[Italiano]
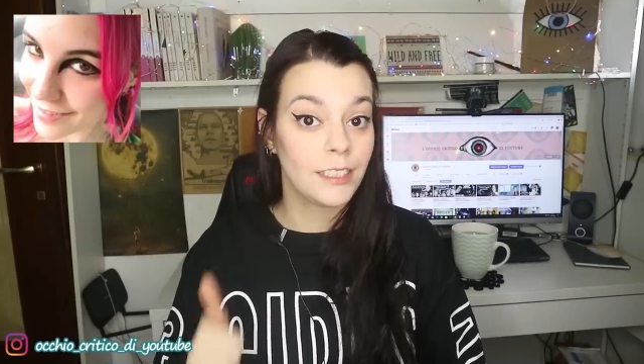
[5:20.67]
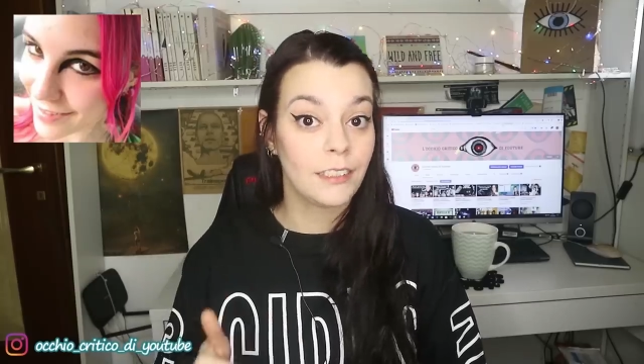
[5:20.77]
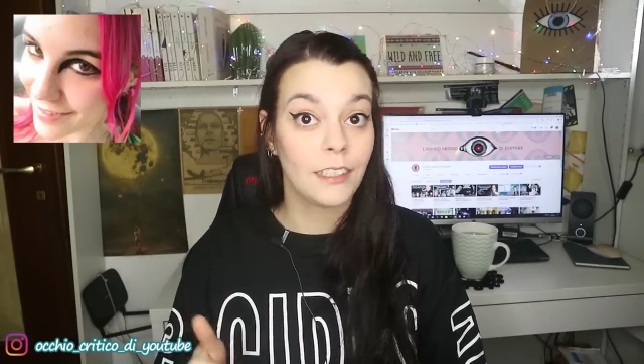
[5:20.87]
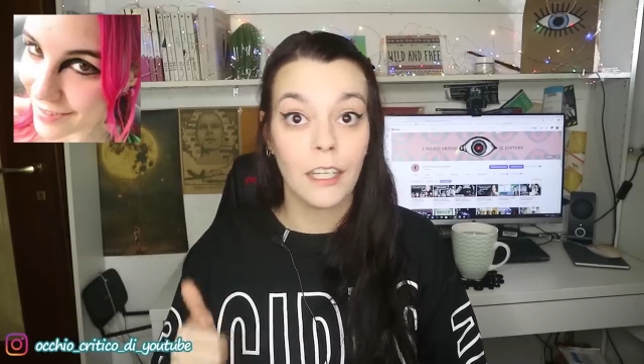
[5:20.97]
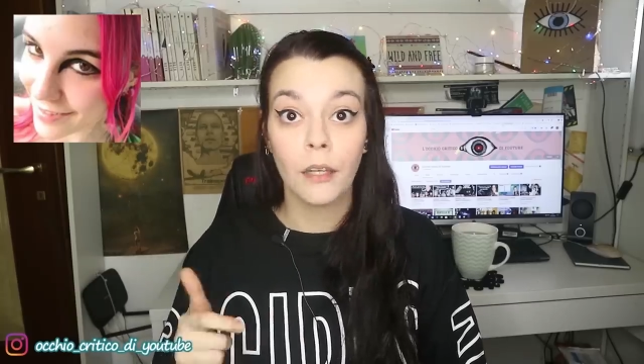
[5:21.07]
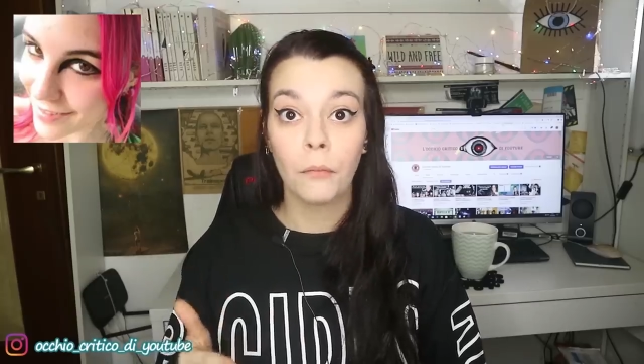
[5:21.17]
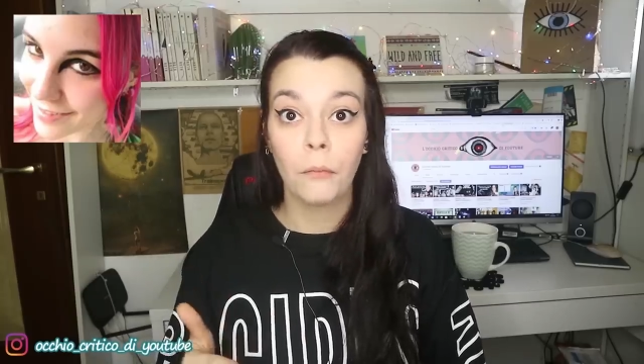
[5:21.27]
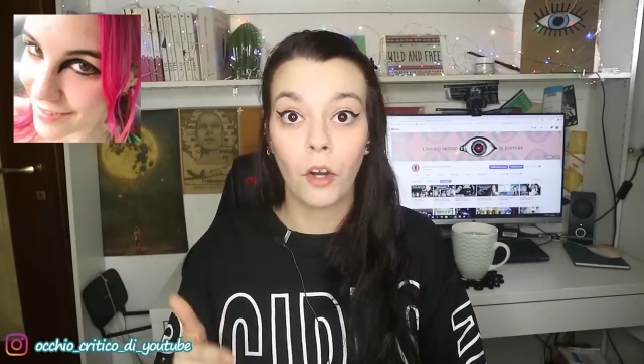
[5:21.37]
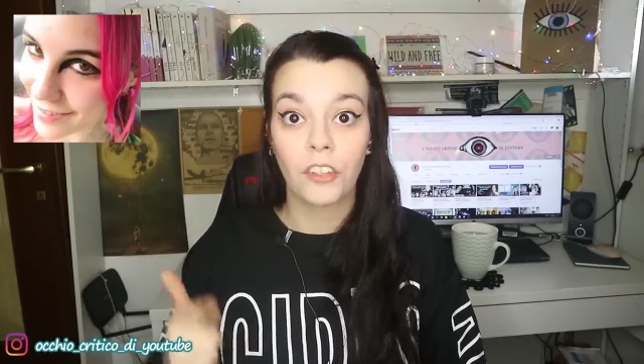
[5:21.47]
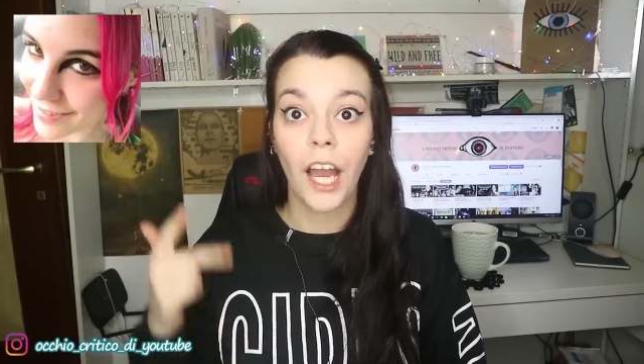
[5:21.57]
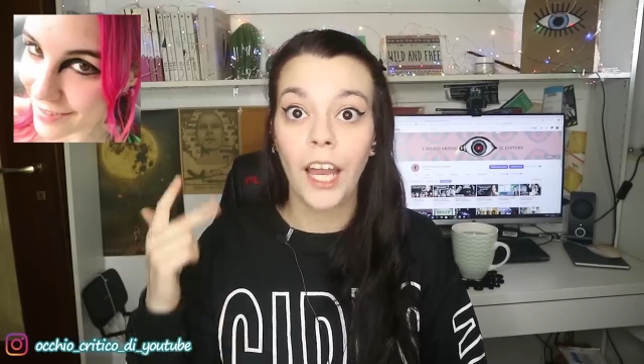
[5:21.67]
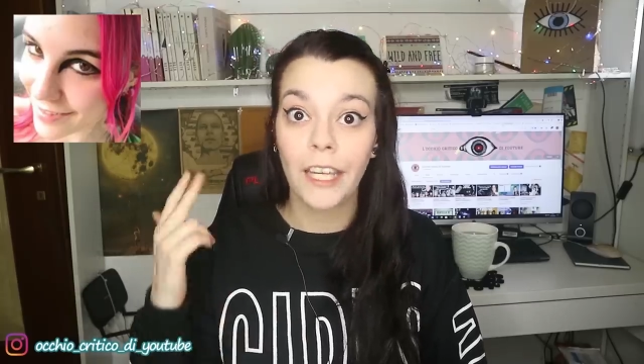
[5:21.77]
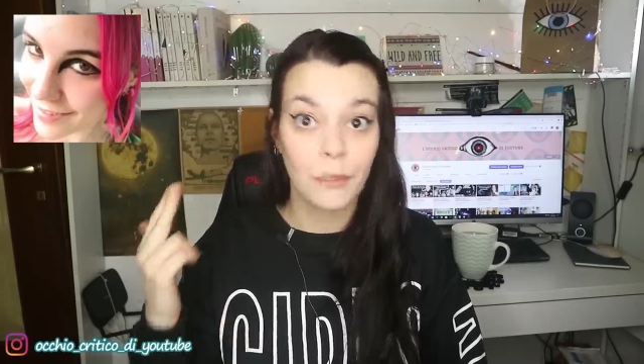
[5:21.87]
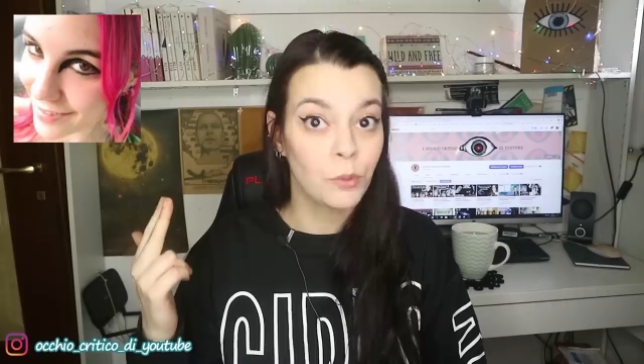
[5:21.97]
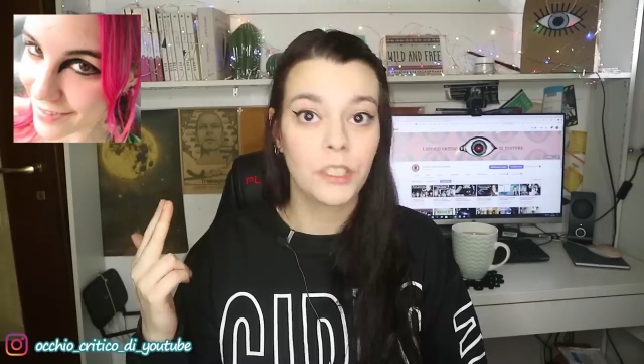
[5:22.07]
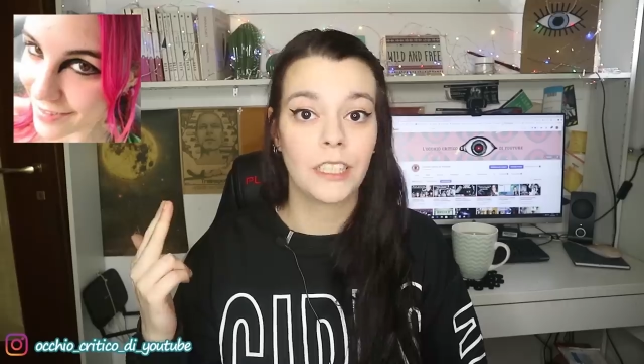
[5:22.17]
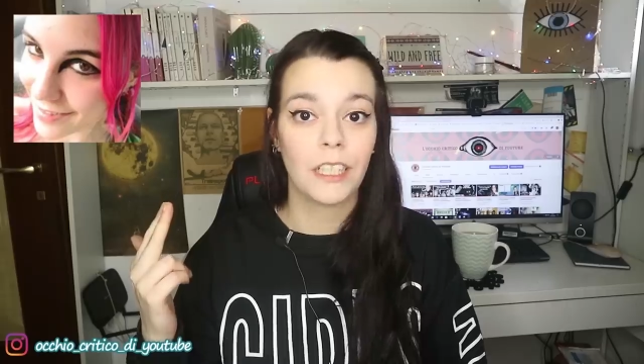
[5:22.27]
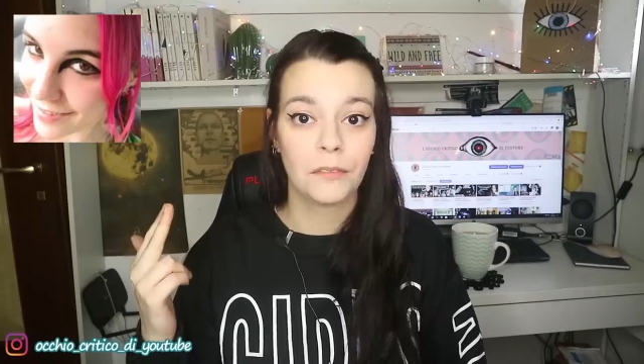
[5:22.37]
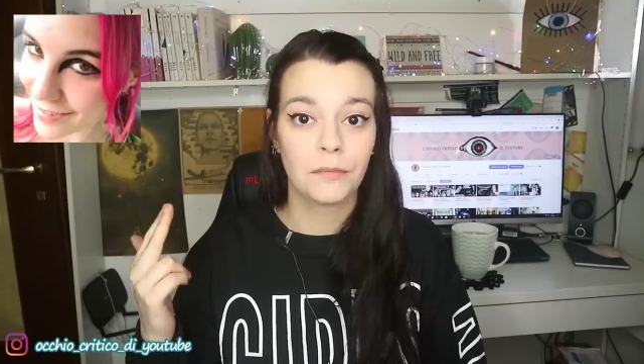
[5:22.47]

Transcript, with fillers: stile, moda e musica.